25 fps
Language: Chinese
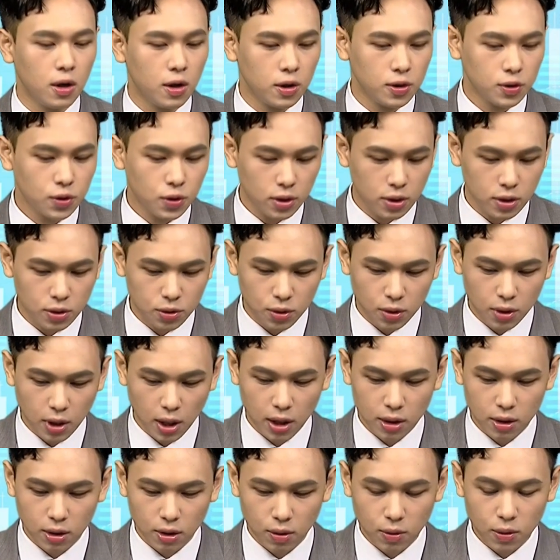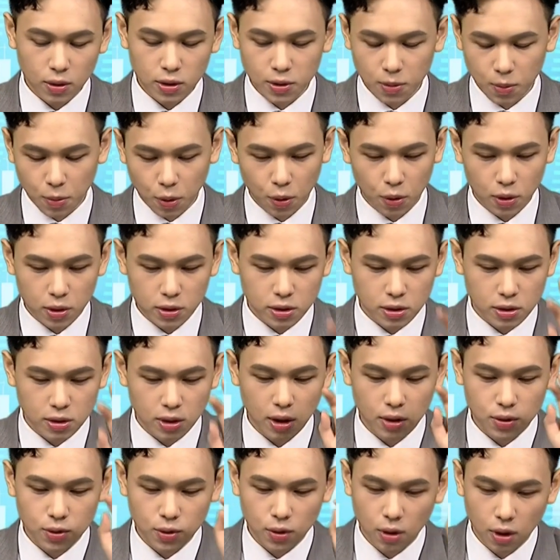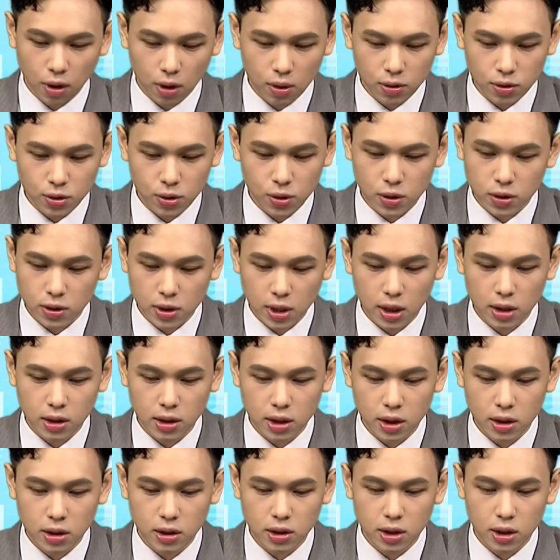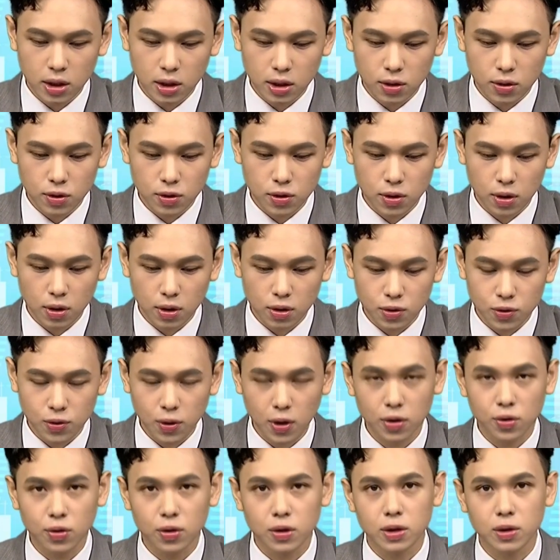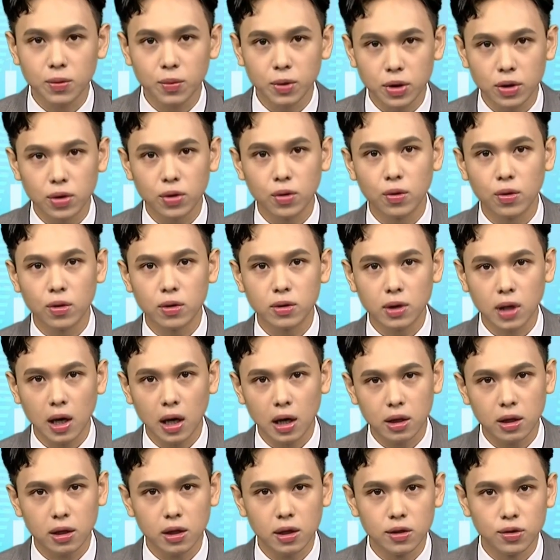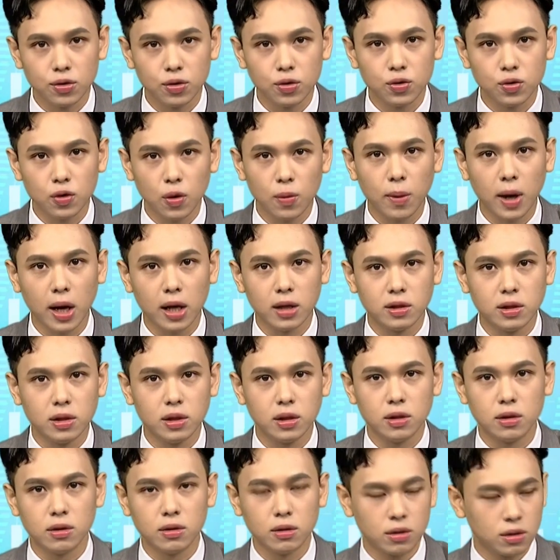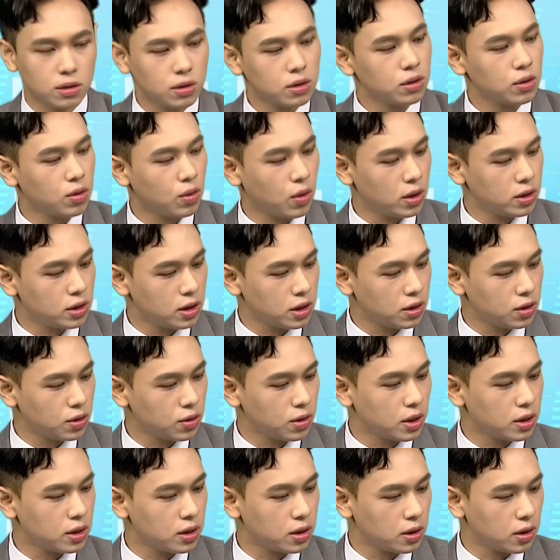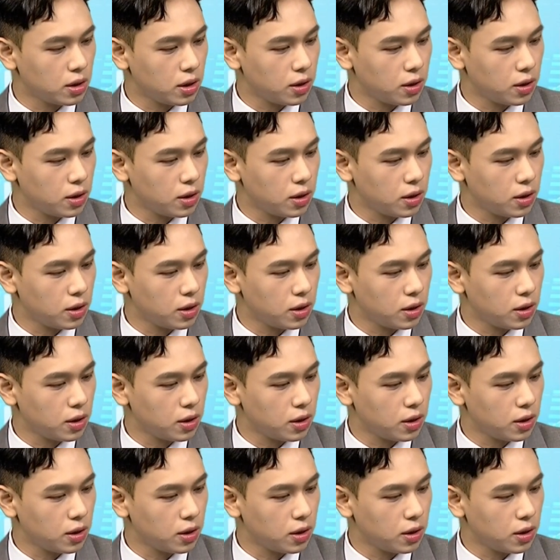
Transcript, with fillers: 所以你去看哦，为什么我会知道说红犬在第一季营收衰退这么多，它可以去做买进，关键就在这